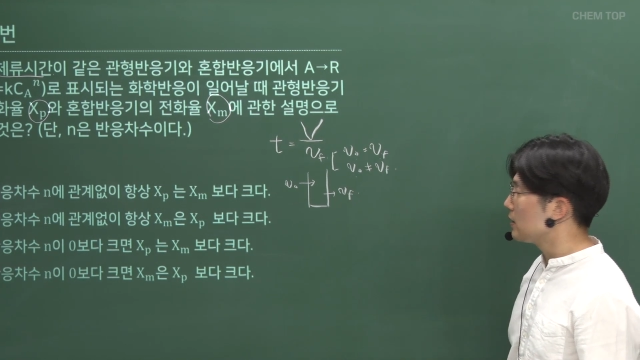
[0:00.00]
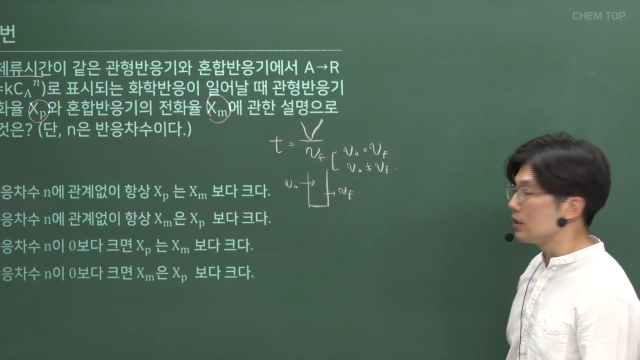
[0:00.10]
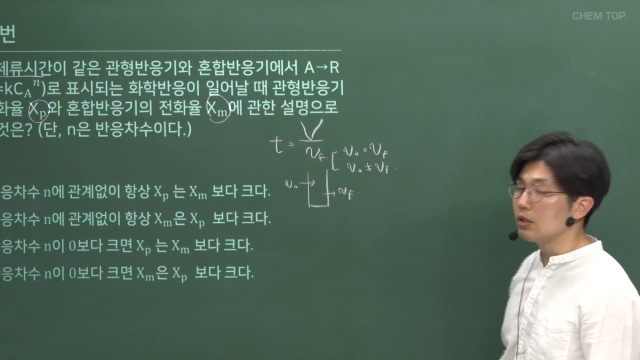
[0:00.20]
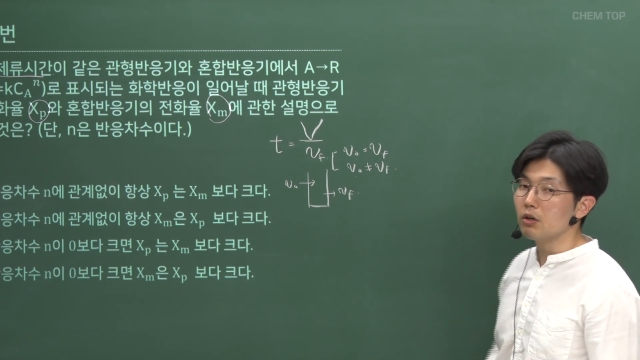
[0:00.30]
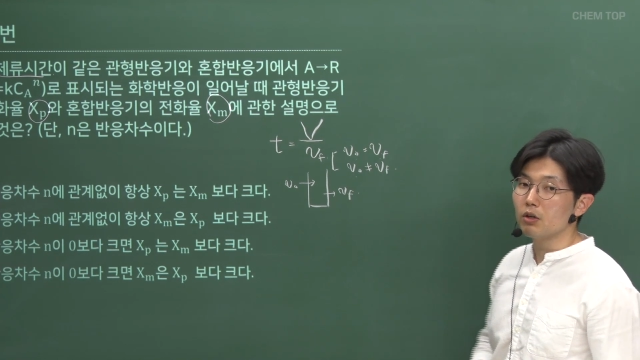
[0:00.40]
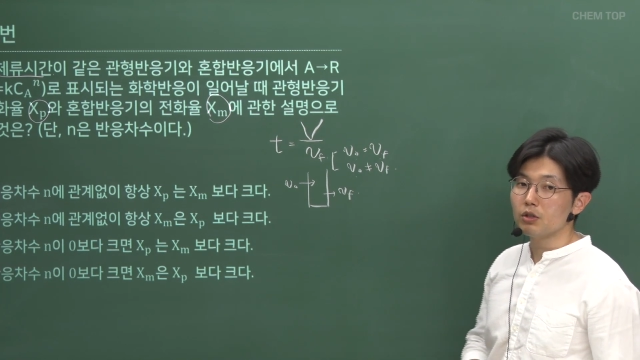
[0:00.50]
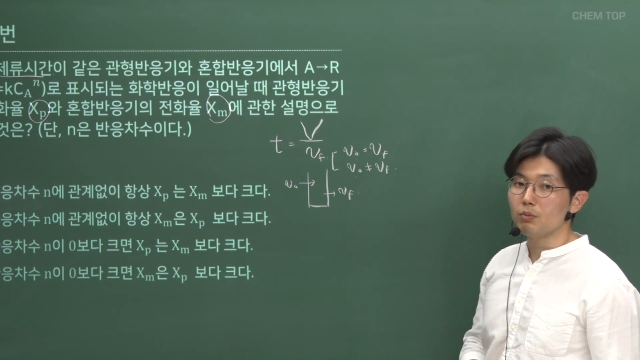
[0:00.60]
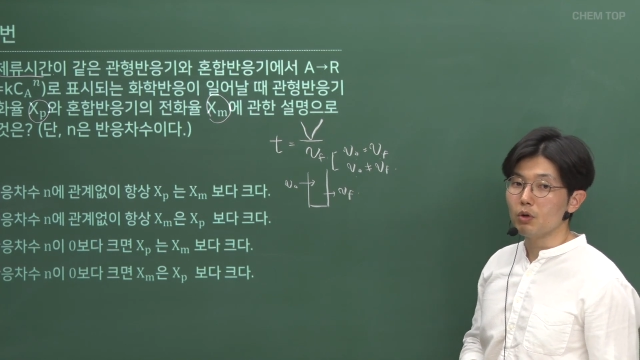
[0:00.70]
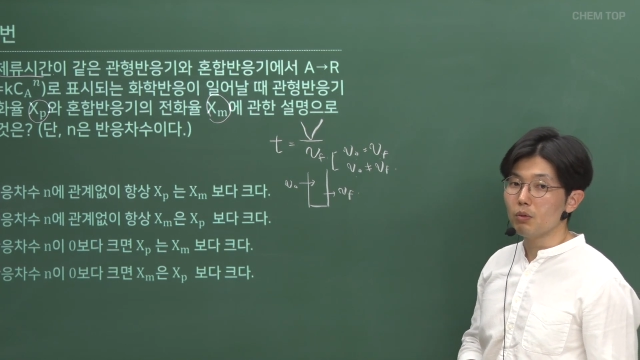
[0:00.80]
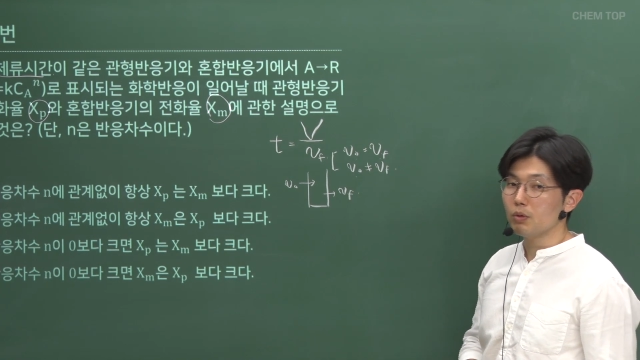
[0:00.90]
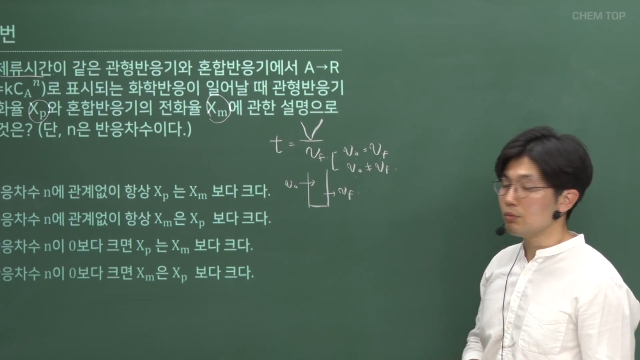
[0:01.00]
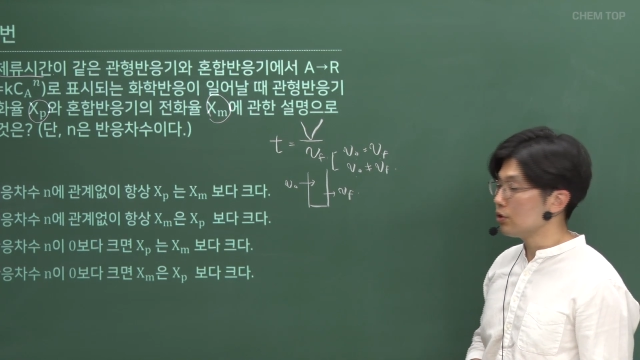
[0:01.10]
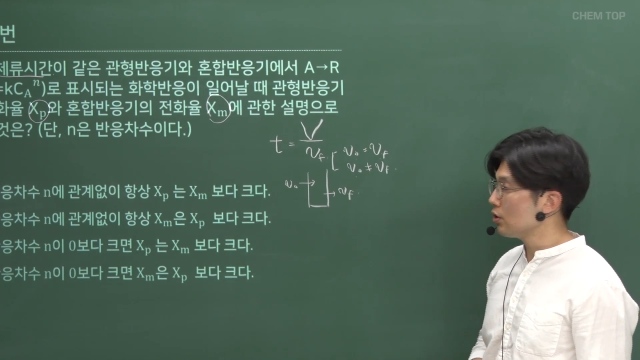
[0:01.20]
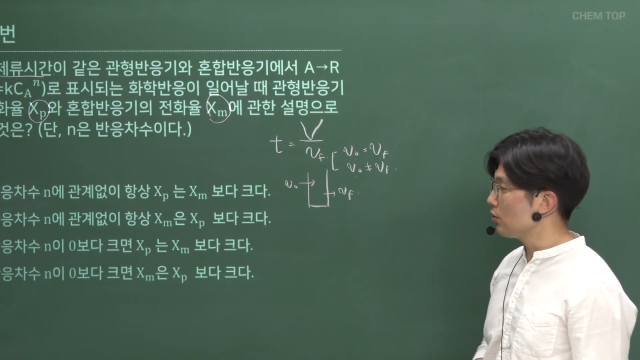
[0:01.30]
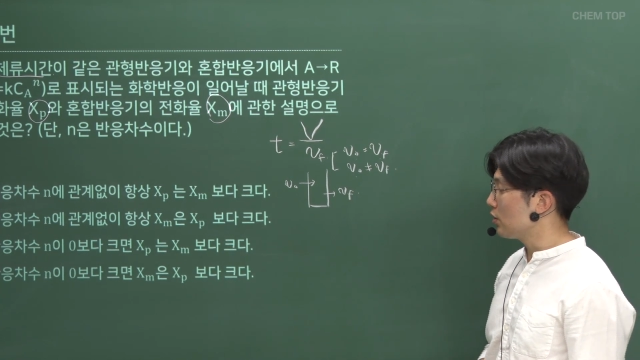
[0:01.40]
이런 것을 물어보는
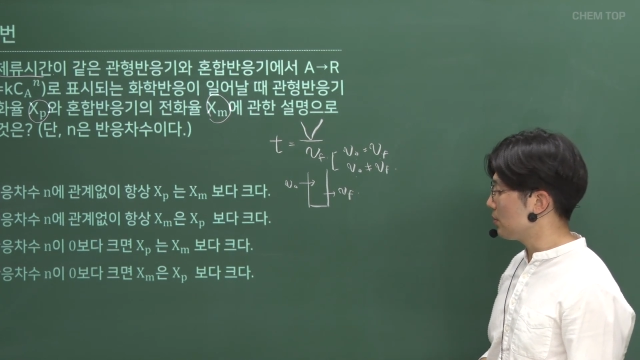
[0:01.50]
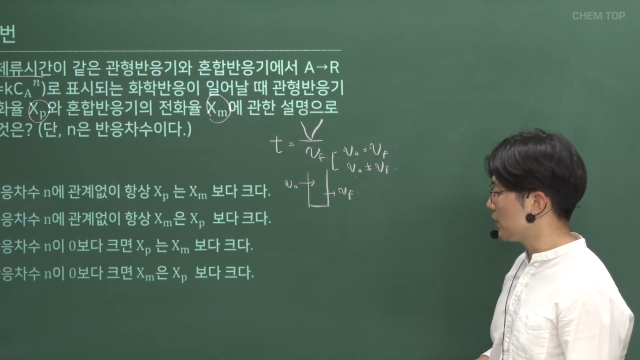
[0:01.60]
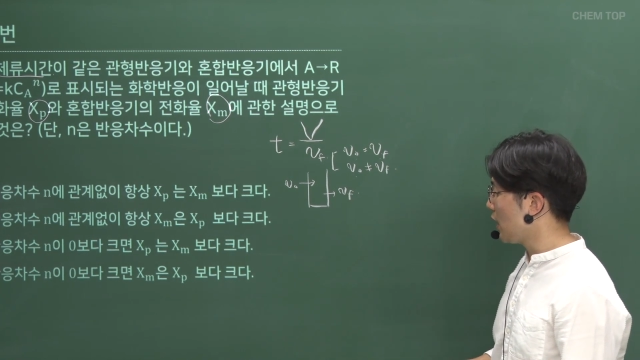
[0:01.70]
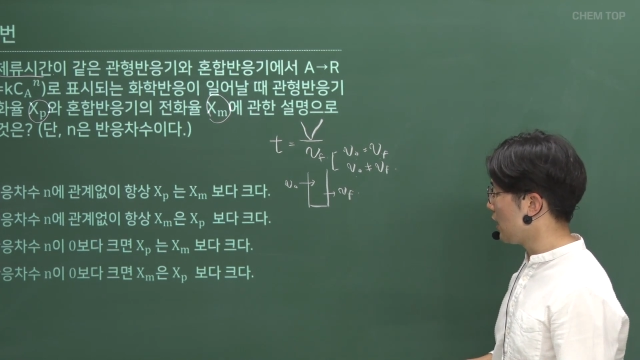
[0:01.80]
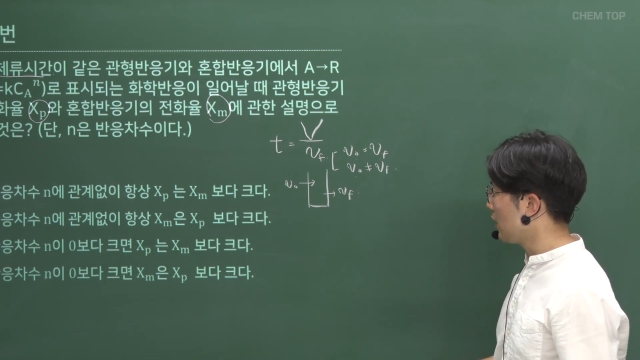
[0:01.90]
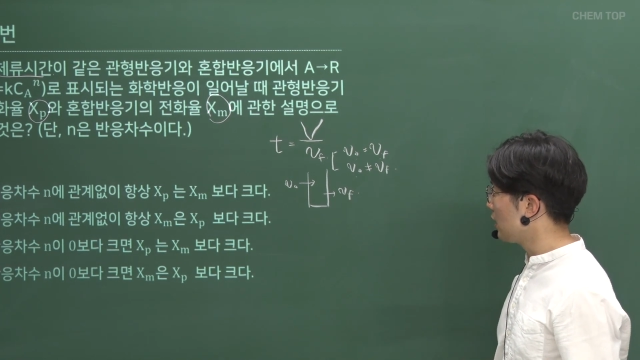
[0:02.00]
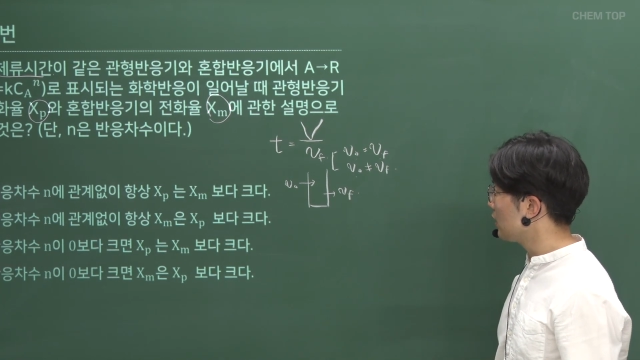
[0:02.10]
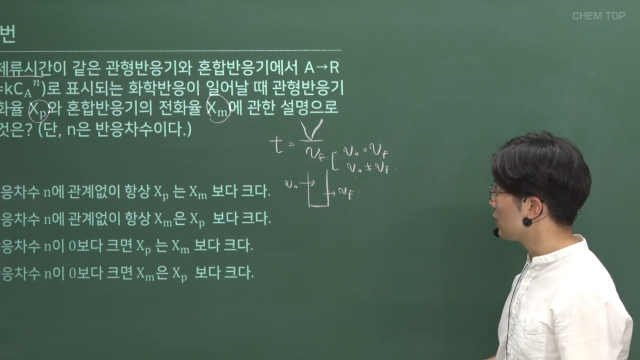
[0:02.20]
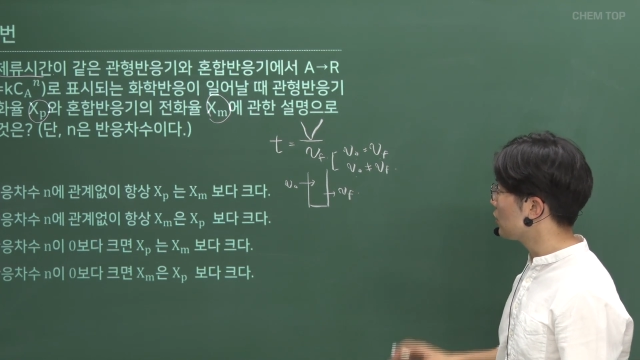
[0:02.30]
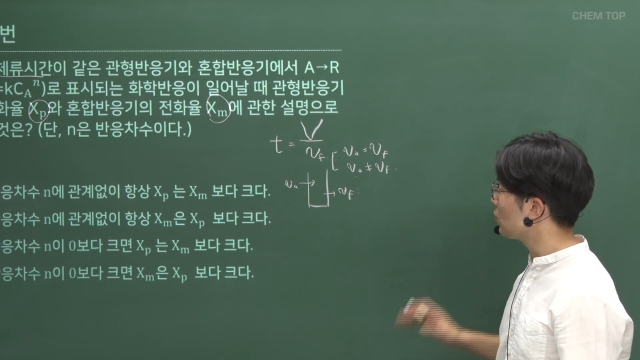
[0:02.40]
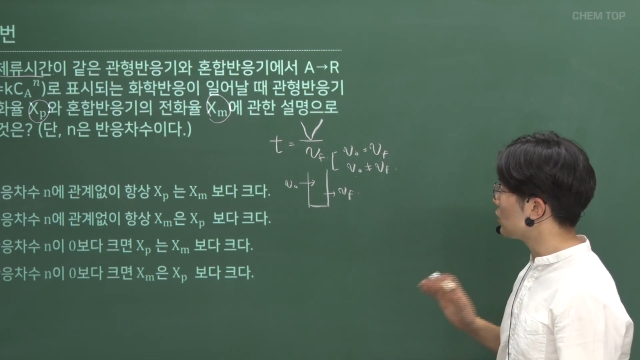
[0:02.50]
문제도 있습니다. 그리고